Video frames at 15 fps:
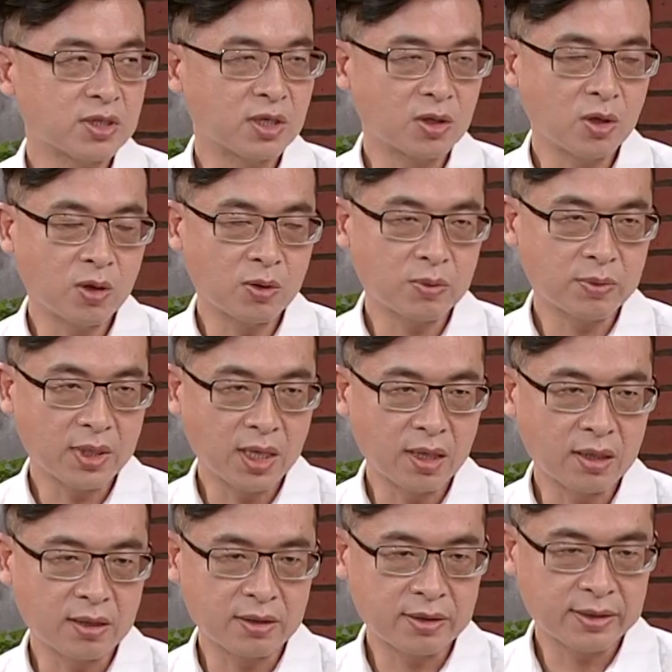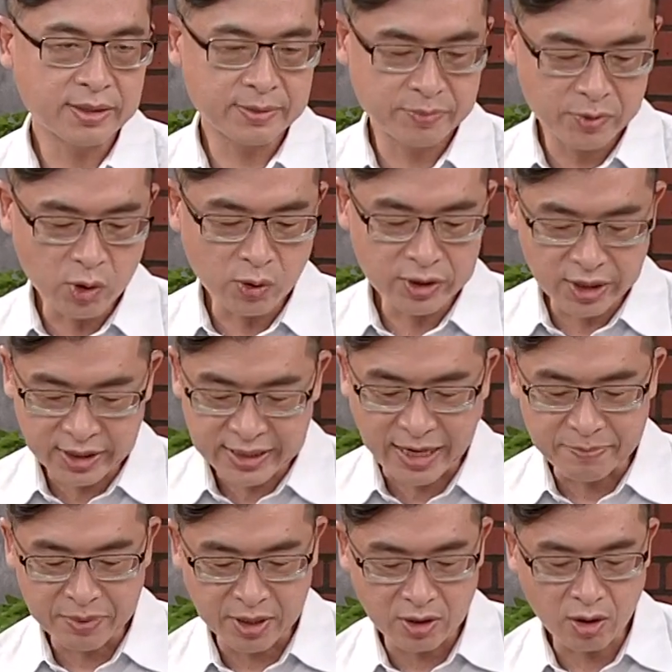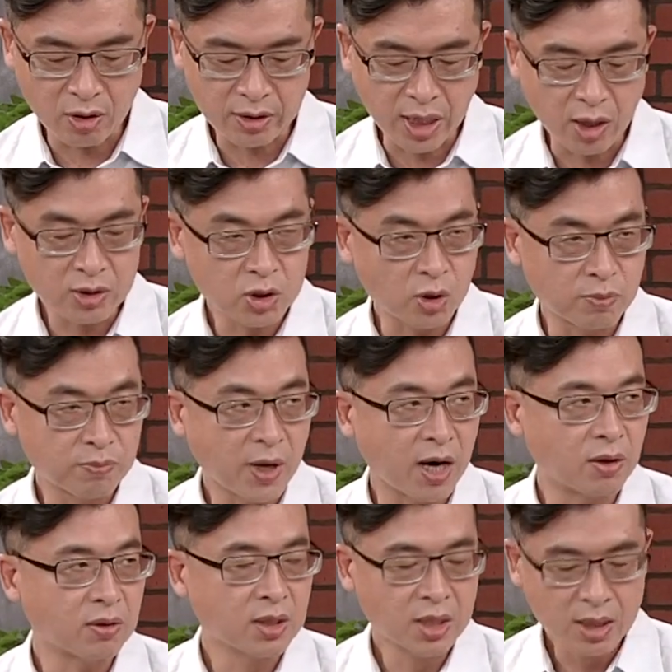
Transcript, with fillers: 只能够呃用这个产品哦，然后冲泡